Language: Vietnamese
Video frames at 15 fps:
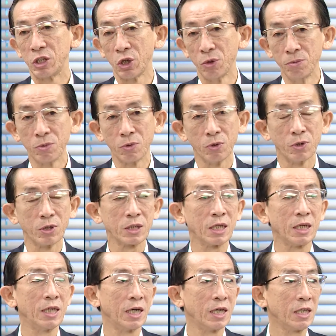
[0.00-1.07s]
các cân đối lớn
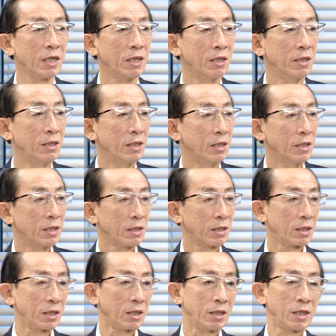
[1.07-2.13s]
vẫn còn tiềm ẩn rủi
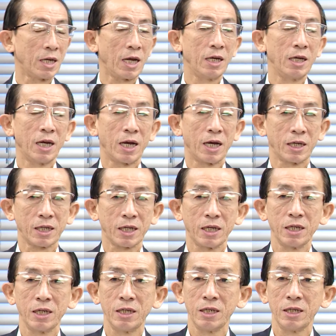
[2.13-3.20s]
ro, kiểm soát lạm
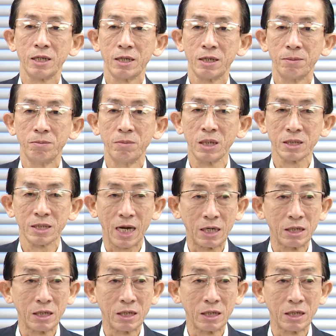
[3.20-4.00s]
phát gặp khó khăn.